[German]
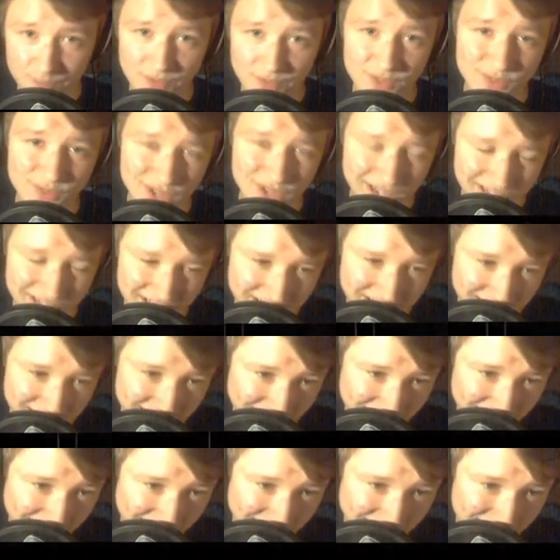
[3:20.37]
freitags
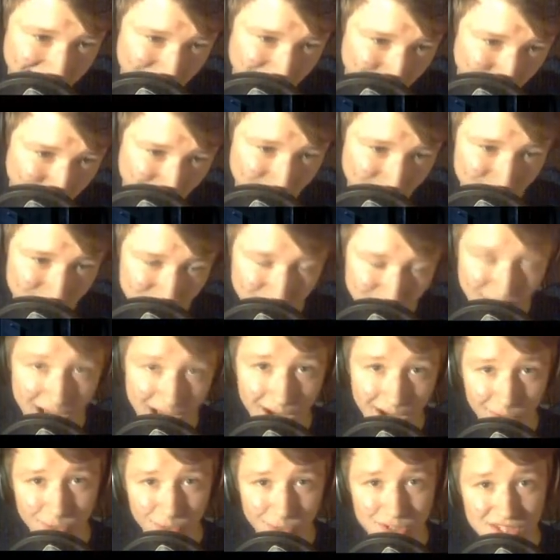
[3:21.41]
einen Stream zu
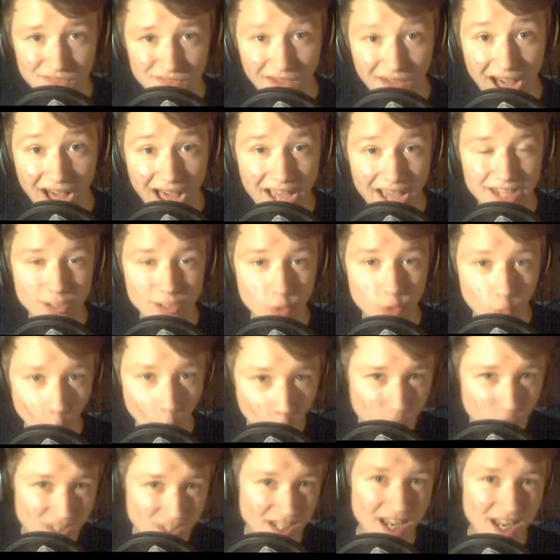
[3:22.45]
machen. Und zwar einen
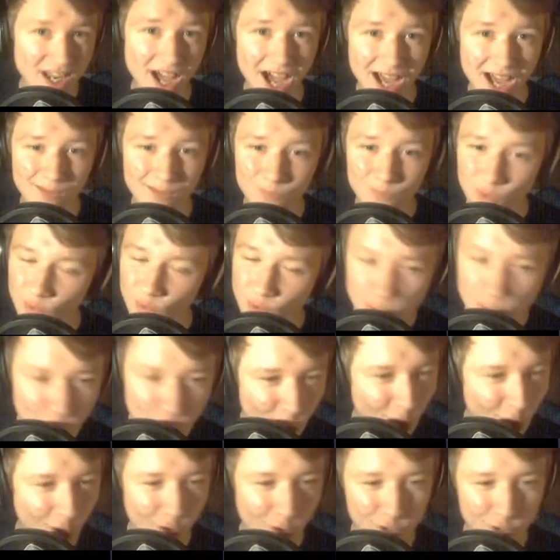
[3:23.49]
Gruselabend, wo wir
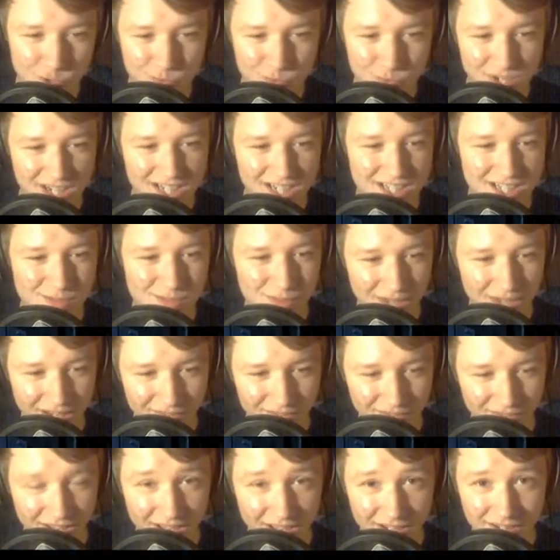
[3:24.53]
nur Horrorspiele let's
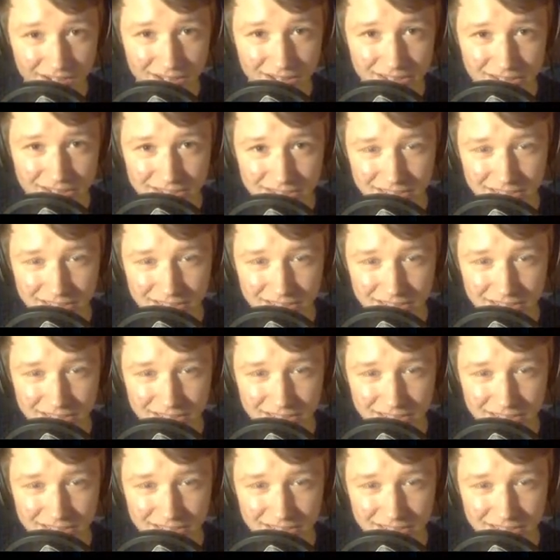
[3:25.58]
playen werden.